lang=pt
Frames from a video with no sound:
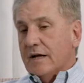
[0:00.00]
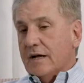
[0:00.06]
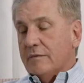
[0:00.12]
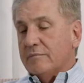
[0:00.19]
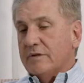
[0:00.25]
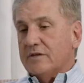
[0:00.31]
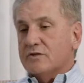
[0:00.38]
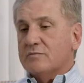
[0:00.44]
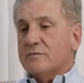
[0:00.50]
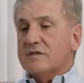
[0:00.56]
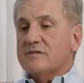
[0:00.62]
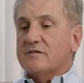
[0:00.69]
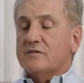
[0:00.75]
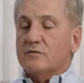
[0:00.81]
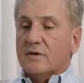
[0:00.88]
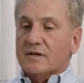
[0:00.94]
a mesma
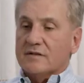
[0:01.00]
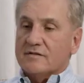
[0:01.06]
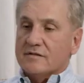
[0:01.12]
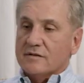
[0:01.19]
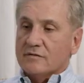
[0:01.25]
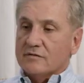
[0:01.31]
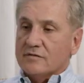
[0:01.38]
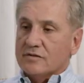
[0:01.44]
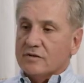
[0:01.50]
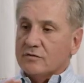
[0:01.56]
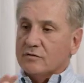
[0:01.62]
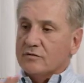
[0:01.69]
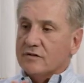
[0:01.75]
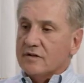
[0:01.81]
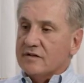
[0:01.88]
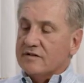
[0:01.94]
situação sendo
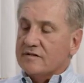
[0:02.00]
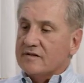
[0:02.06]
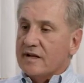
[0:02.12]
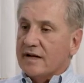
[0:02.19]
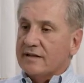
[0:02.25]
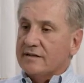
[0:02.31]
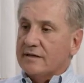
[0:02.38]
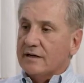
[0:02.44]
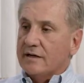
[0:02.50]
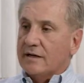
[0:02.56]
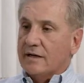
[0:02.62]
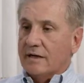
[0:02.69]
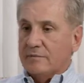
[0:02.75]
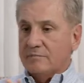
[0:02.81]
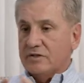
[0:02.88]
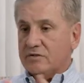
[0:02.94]
utilizada,
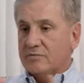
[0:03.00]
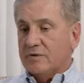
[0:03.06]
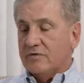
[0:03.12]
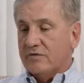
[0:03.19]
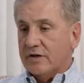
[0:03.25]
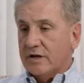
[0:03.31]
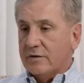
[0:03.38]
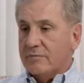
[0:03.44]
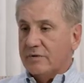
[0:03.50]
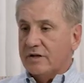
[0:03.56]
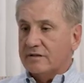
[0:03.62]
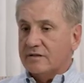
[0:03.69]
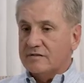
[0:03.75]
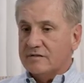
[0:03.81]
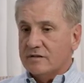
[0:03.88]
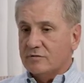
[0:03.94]
a mesma
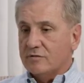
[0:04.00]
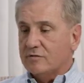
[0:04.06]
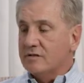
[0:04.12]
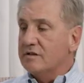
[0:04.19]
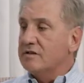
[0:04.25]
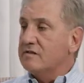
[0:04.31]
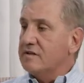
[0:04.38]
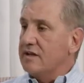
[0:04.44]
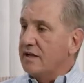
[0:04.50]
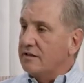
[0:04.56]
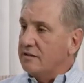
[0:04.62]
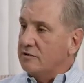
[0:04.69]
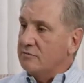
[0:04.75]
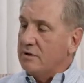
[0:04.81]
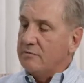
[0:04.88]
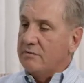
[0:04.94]
ferramenta sendo
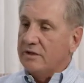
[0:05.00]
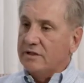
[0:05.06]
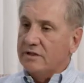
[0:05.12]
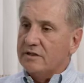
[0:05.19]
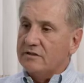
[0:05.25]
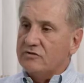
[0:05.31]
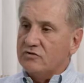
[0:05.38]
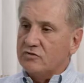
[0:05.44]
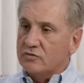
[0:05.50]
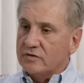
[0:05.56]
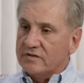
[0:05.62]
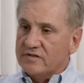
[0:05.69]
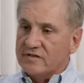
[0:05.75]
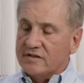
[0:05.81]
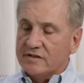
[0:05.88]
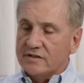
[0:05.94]
utilizada de uma maneira
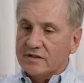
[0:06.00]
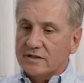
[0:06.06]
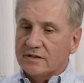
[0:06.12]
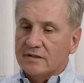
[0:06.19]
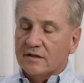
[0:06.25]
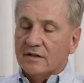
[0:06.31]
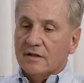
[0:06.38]
distorcida.